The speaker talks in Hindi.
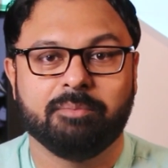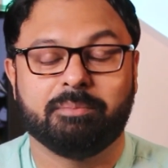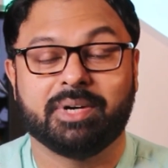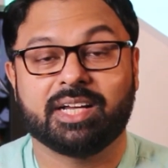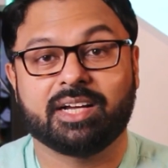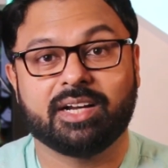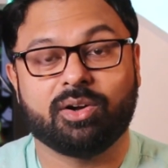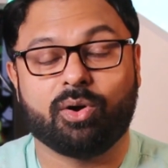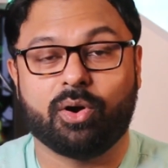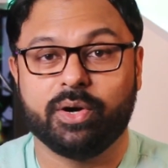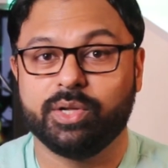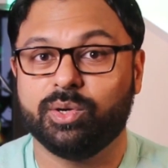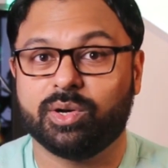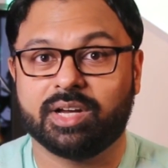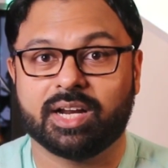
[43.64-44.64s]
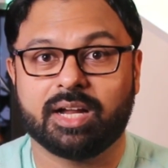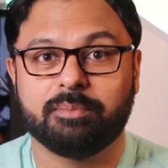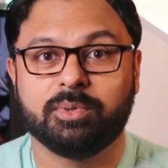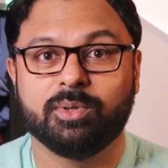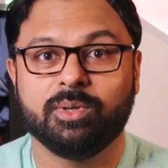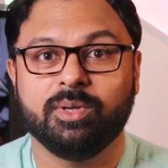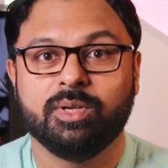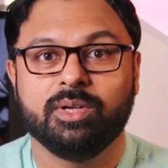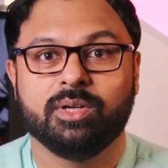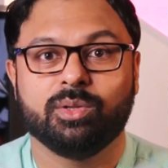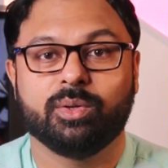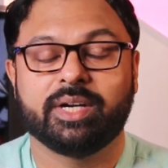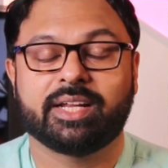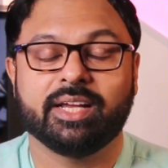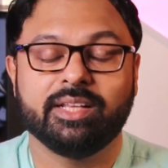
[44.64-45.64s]
बट अगर ऑडियो खराब हो
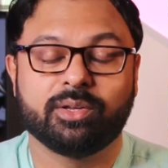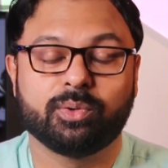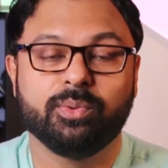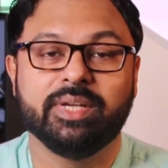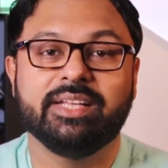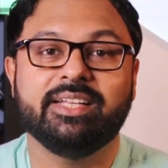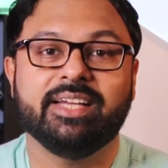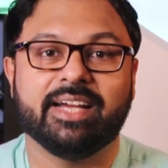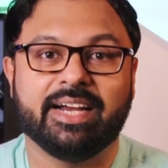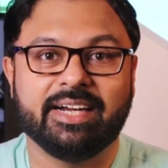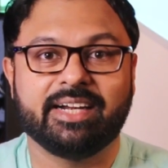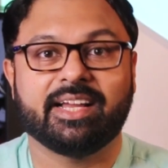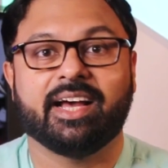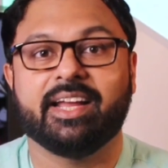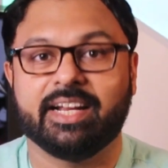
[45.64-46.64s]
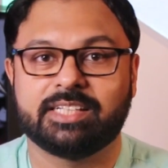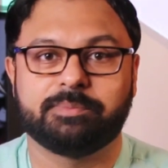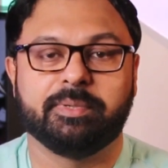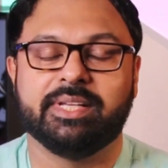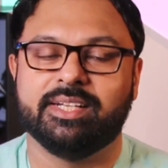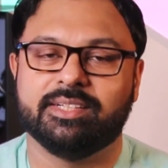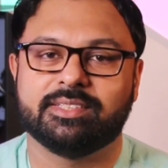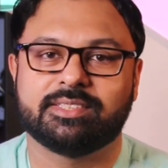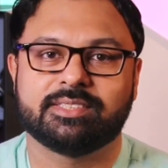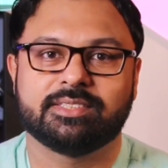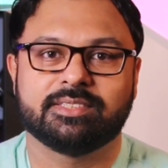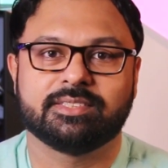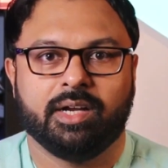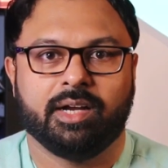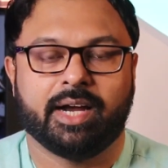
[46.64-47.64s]
तो इट कैन रूइन द एंटायर एक्सपीरियंस
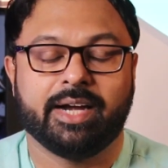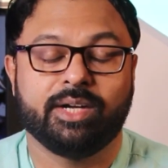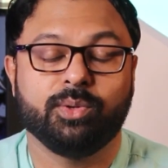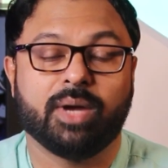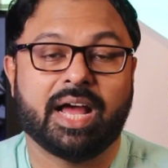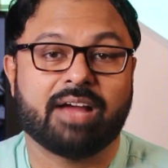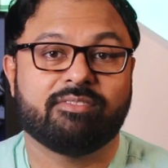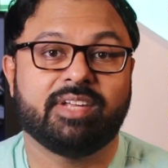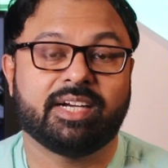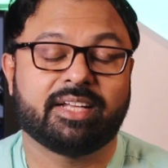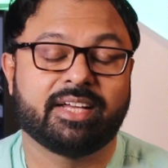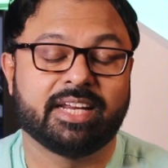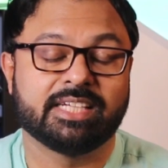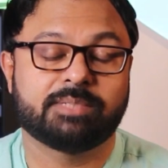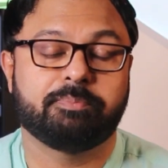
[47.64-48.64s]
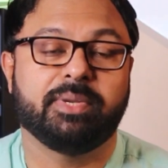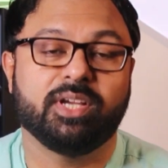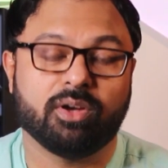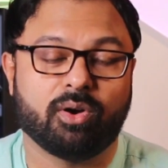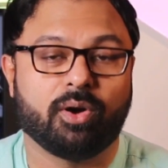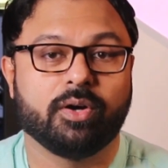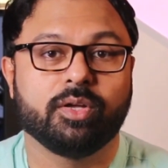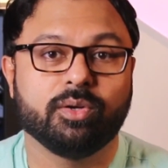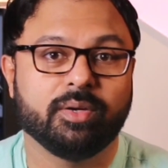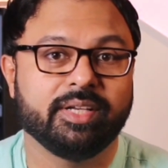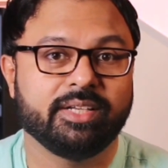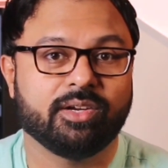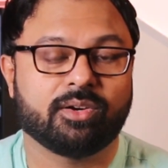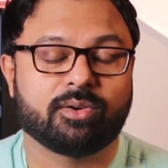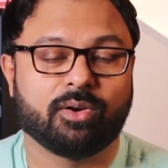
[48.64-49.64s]
एंड टू हैव दैट क्रिस्पी ऑडियो
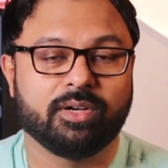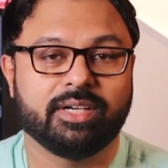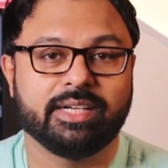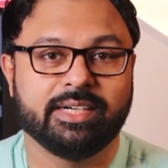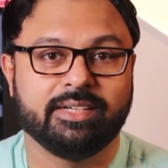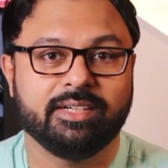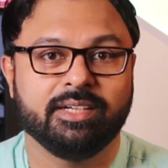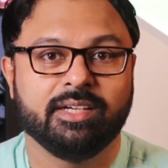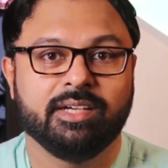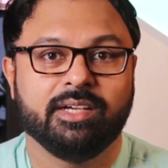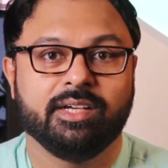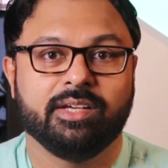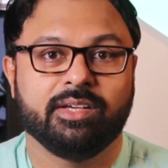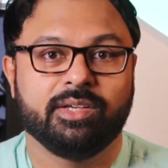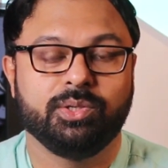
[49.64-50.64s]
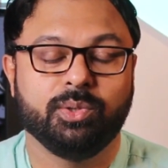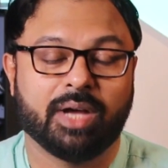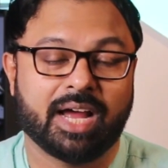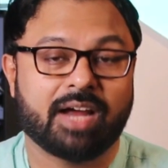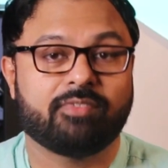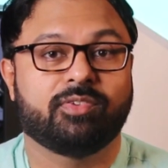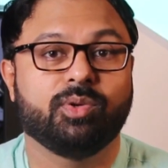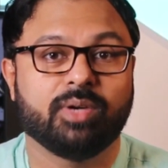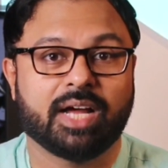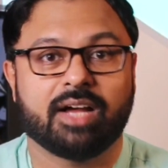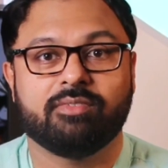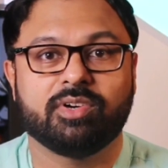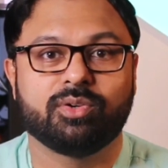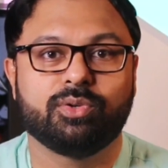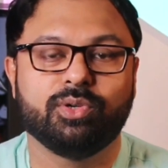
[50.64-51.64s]
इन योर कॉन्टेंट यू हैव टू
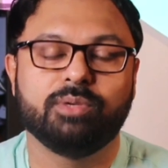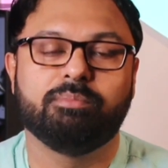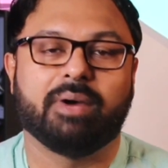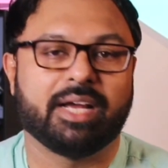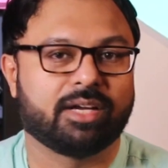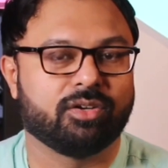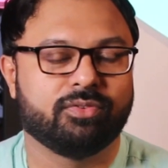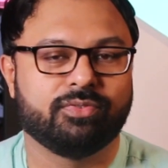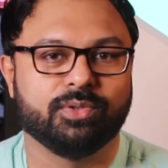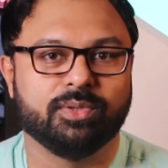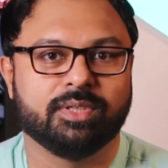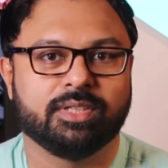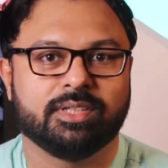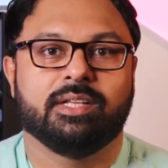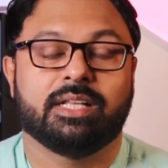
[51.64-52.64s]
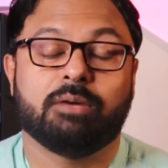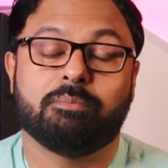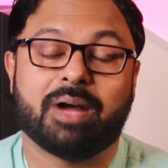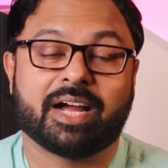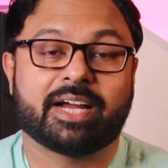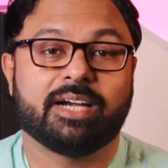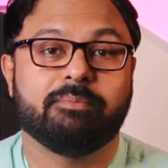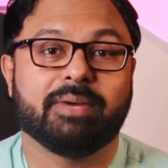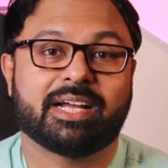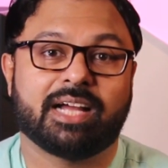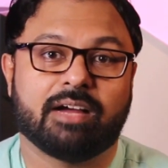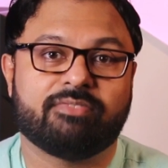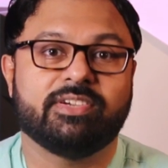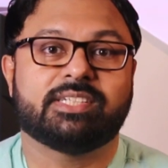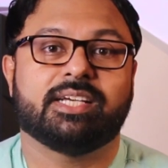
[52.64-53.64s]
हैव अ गुड माइक्रोफोन ना मार्केट में
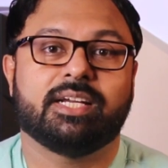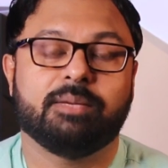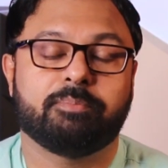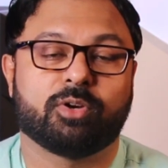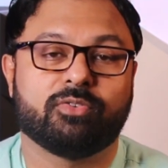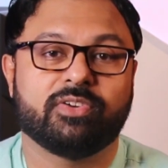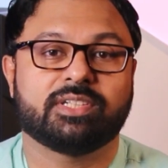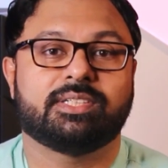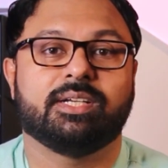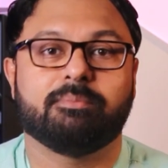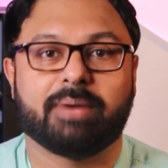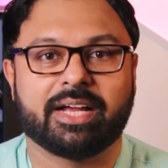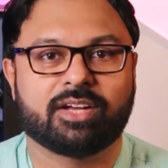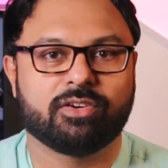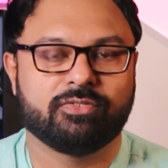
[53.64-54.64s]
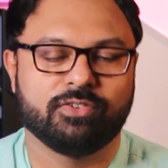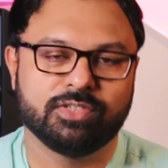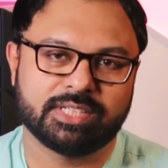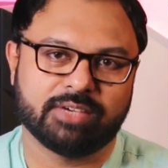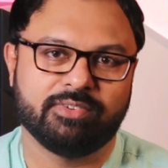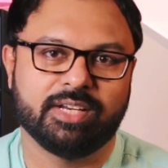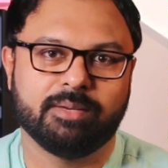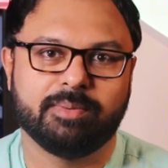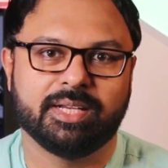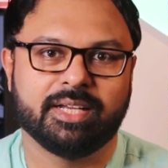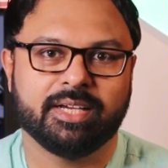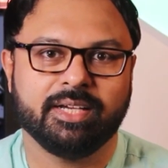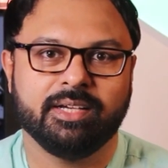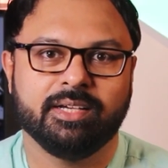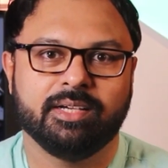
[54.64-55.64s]
काफ़ी सारे प्रोफेशनल माइक्रोफोन्स अवेलेबल
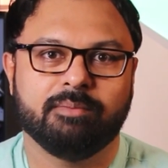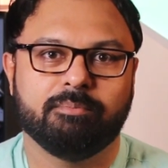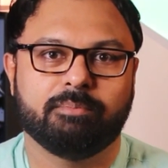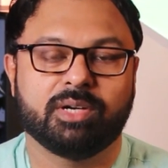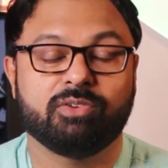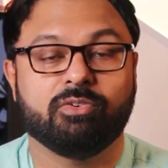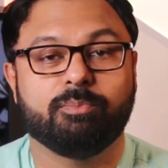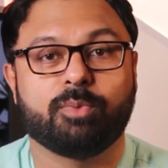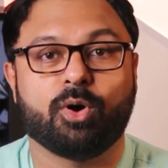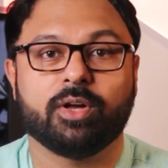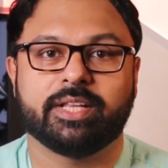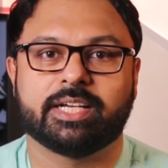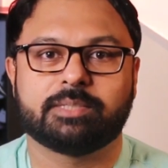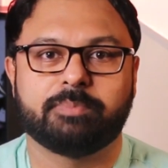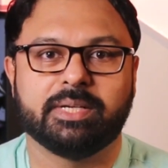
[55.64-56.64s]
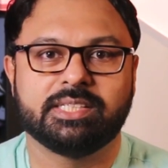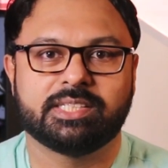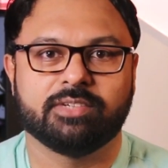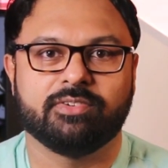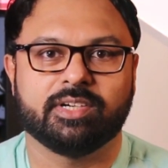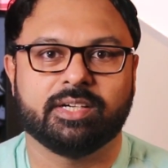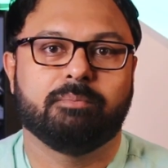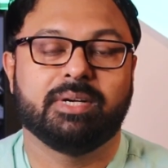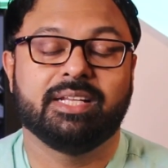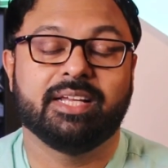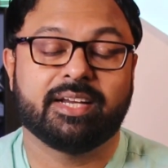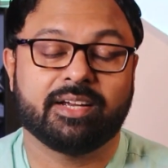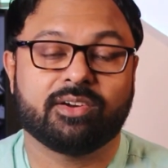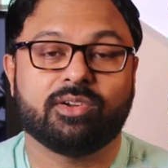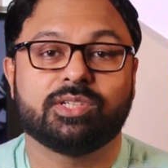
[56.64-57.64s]
है बट वो बहुत एक्सपेंसिव है बट
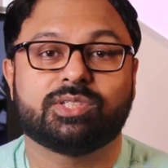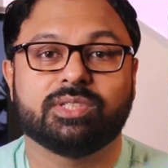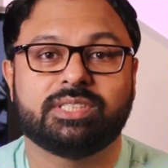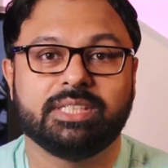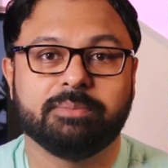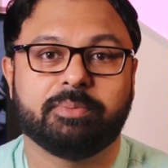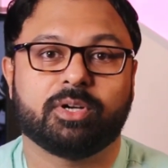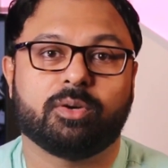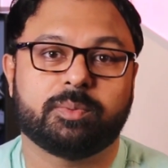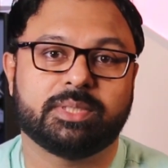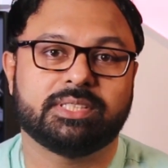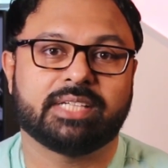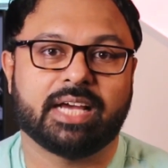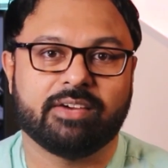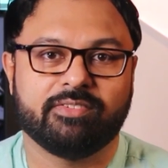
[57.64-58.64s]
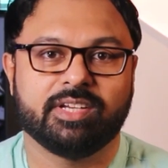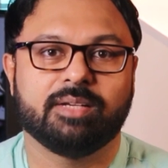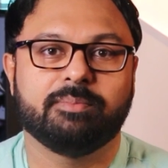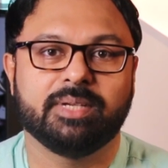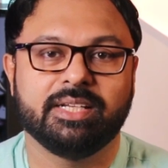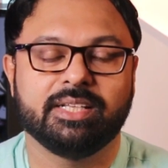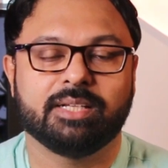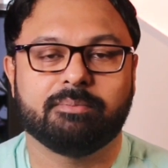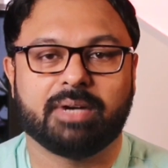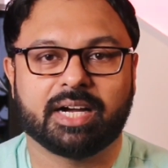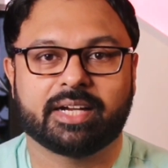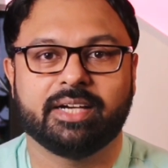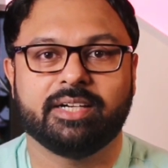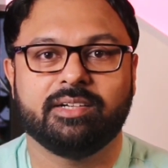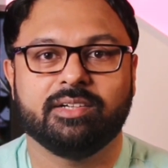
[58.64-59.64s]
देर आर ऑल्सो चीपर ऑप्शन अवेलेबल इन द
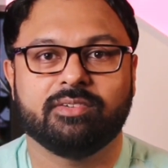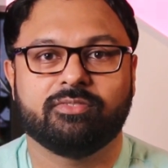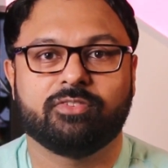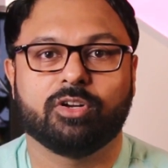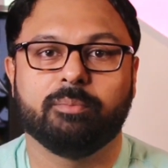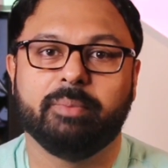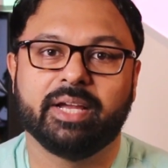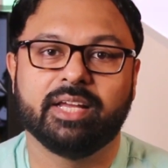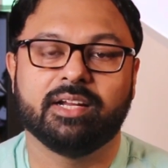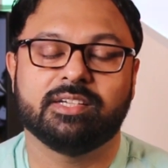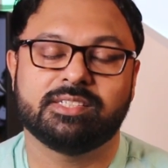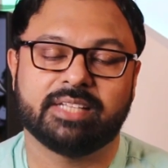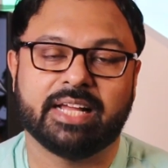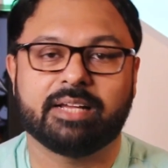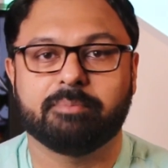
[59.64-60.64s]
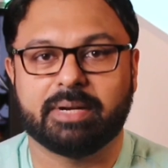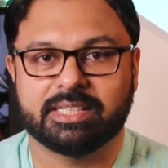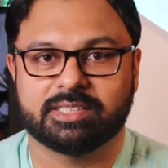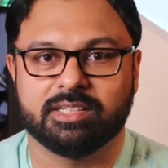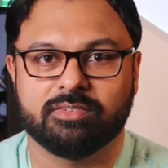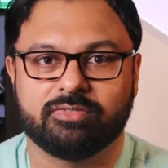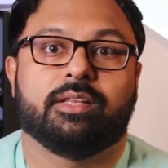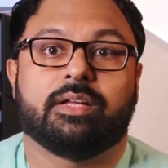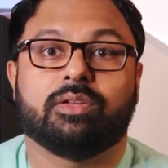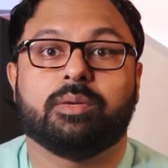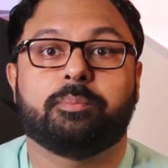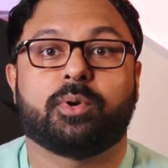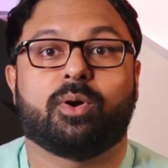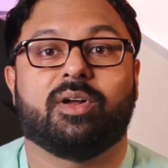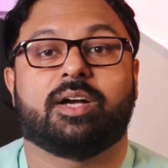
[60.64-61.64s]
मार्केट for beginners like myself. Now, the
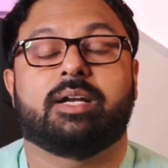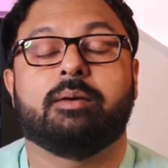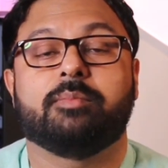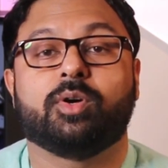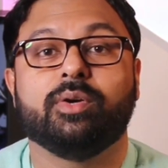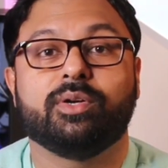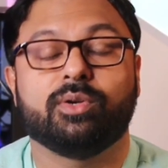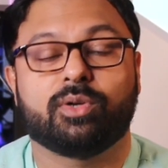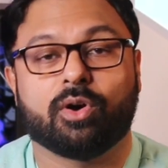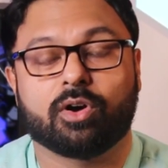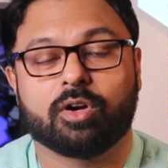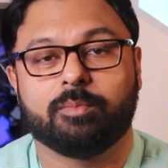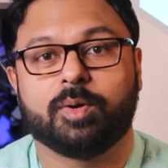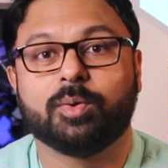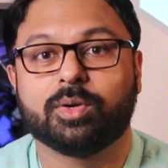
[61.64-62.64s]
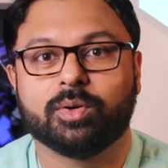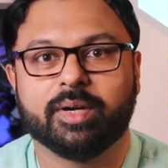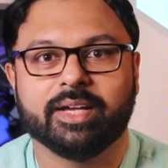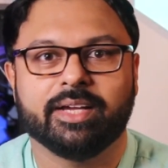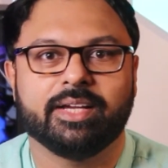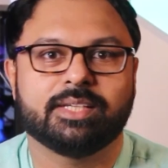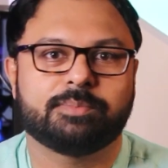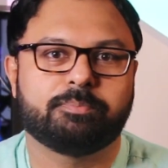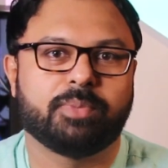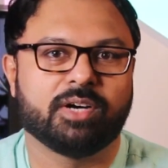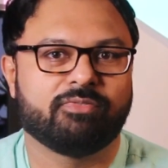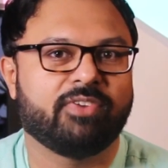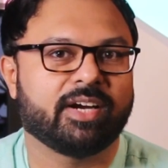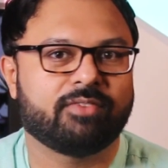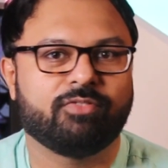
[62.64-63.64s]
product I'm going to talk about today is
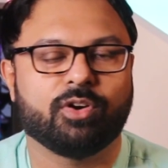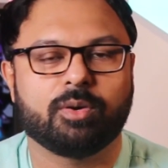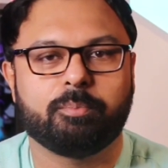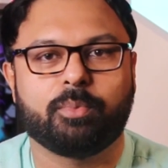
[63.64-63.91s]
perfect for